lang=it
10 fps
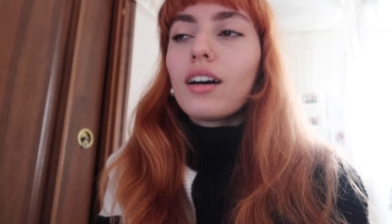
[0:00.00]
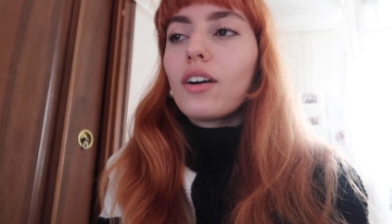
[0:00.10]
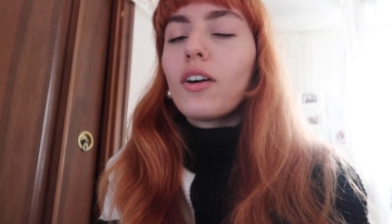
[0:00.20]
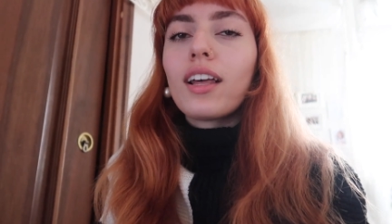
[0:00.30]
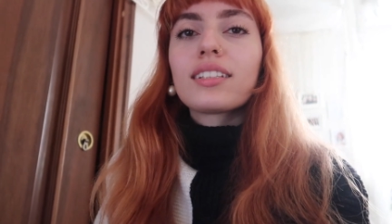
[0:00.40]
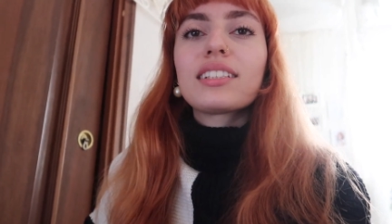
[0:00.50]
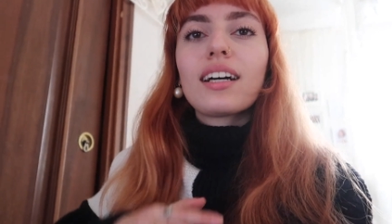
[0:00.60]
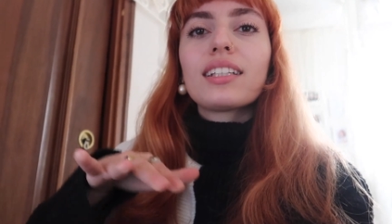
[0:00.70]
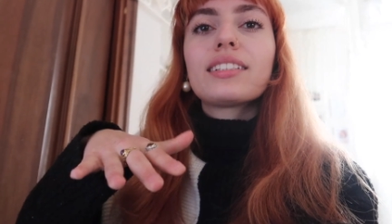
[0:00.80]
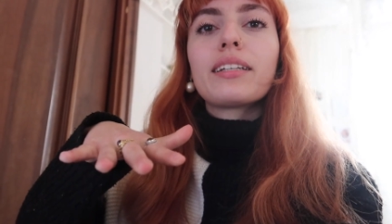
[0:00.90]
Ho l'ansia
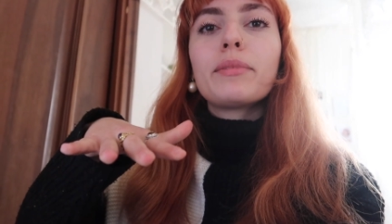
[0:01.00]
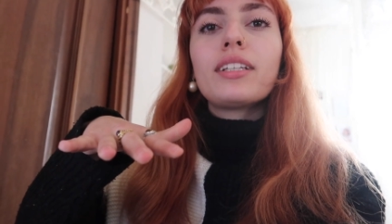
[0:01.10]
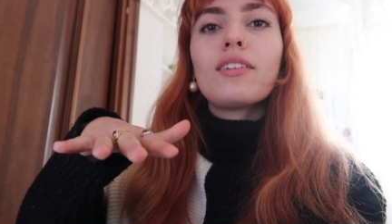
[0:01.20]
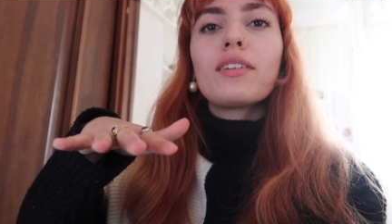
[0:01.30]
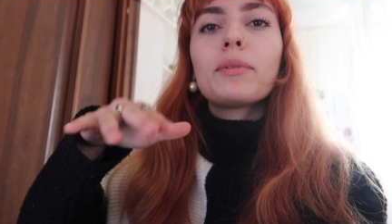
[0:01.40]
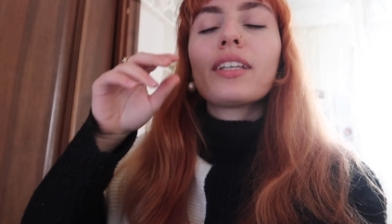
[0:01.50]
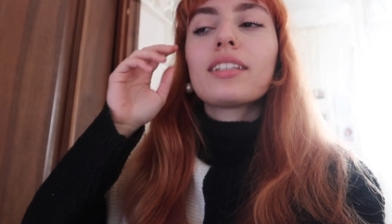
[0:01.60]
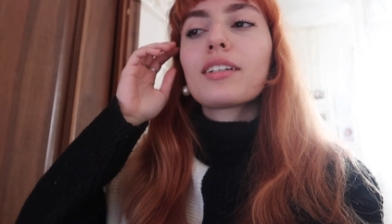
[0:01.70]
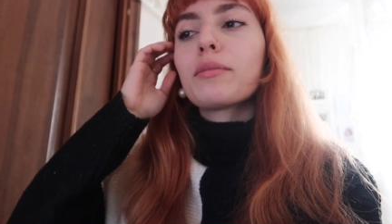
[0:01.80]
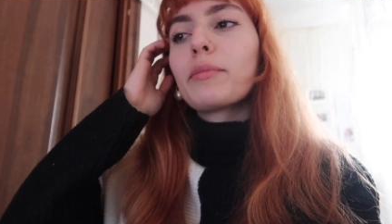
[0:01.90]
a 6.000
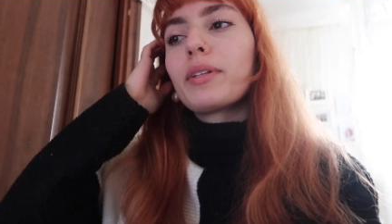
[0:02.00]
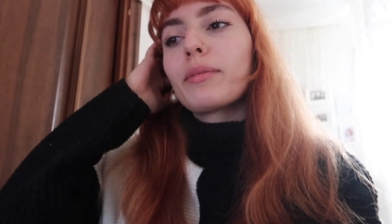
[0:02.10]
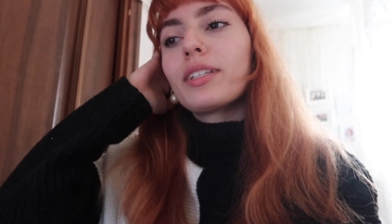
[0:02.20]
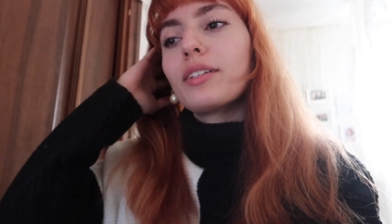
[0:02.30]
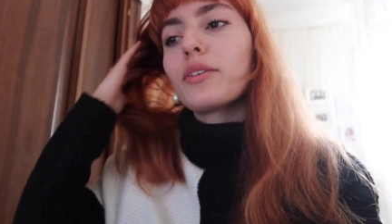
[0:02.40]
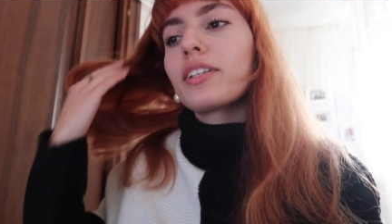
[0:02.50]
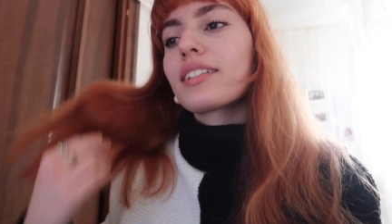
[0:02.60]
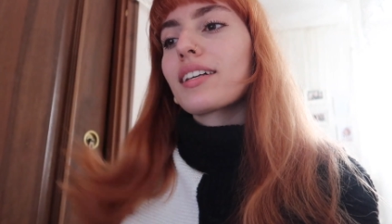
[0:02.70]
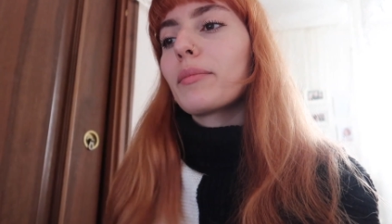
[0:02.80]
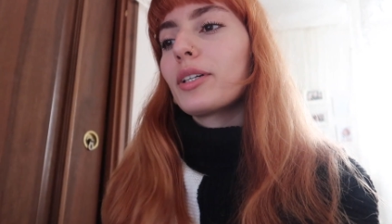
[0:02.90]
ovviamente, come prima di ogni
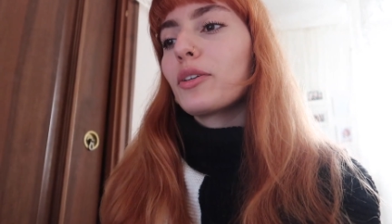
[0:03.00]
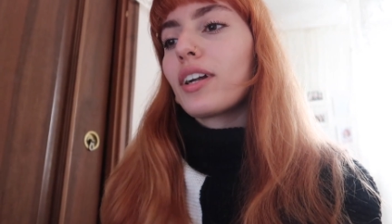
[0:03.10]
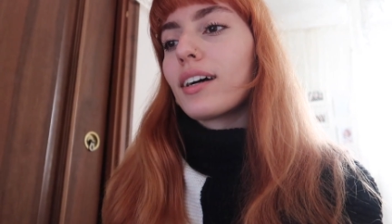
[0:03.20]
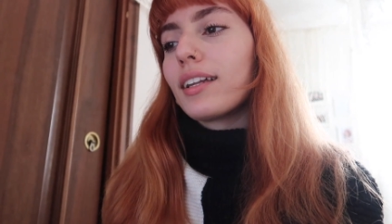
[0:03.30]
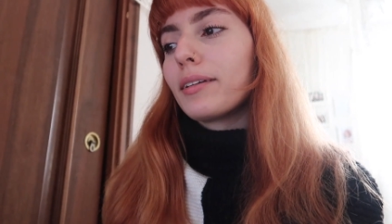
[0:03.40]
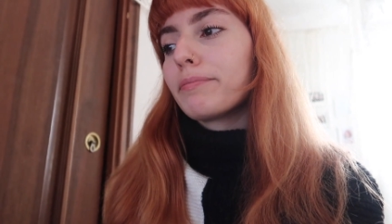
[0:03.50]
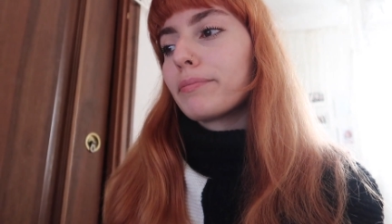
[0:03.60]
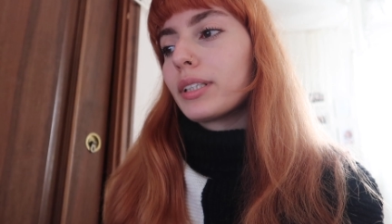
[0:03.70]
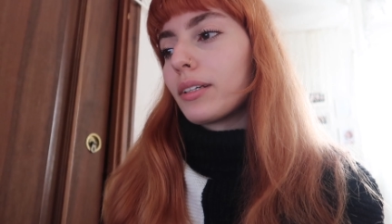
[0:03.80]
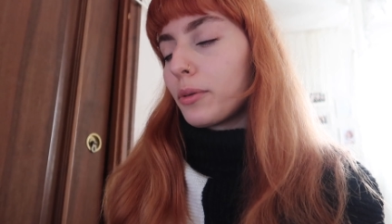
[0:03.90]
esame orale
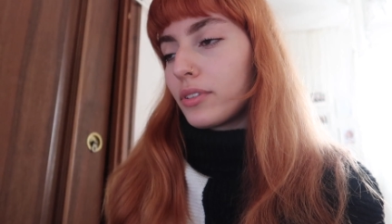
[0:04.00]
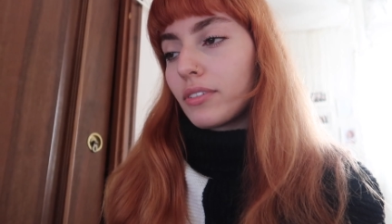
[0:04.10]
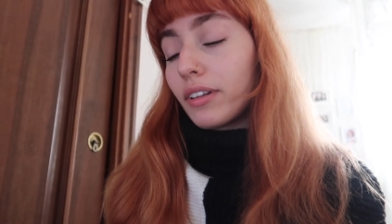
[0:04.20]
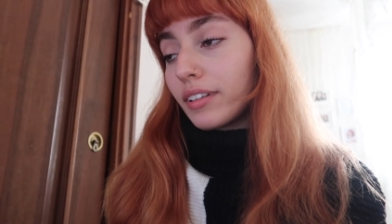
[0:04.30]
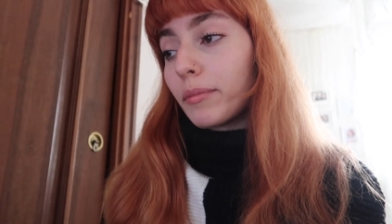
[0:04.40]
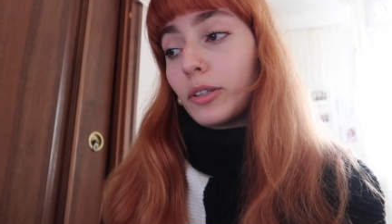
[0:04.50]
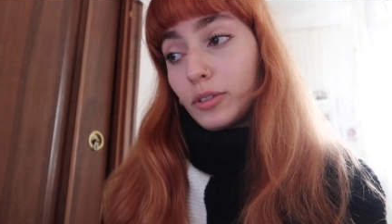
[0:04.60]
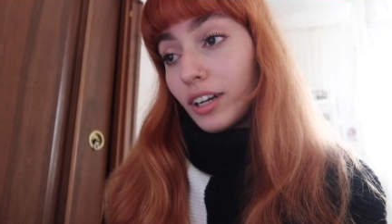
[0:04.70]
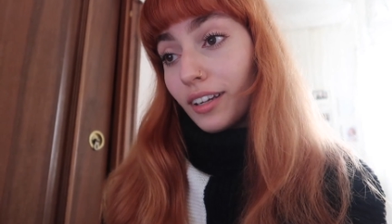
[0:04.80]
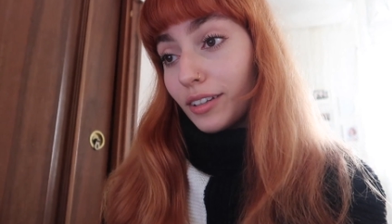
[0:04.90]
perché questo è un esame
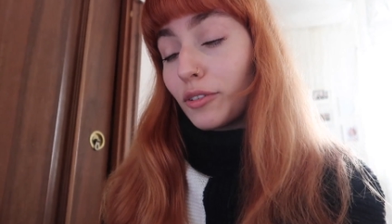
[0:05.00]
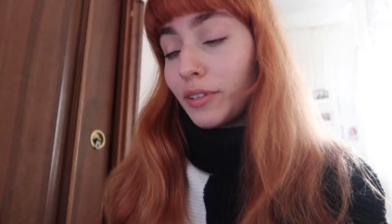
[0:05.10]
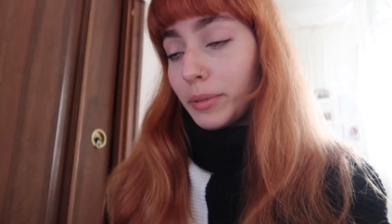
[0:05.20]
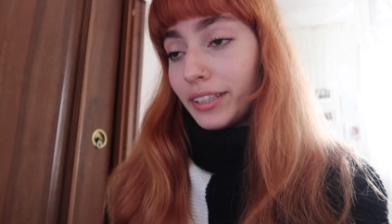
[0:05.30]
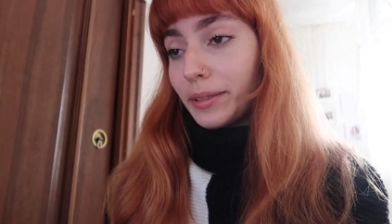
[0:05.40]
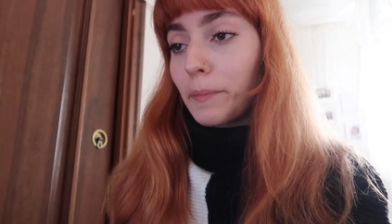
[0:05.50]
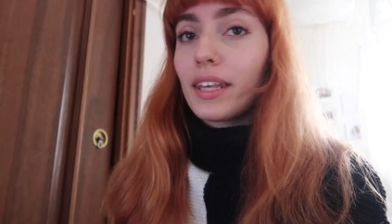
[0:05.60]
orale ovviamente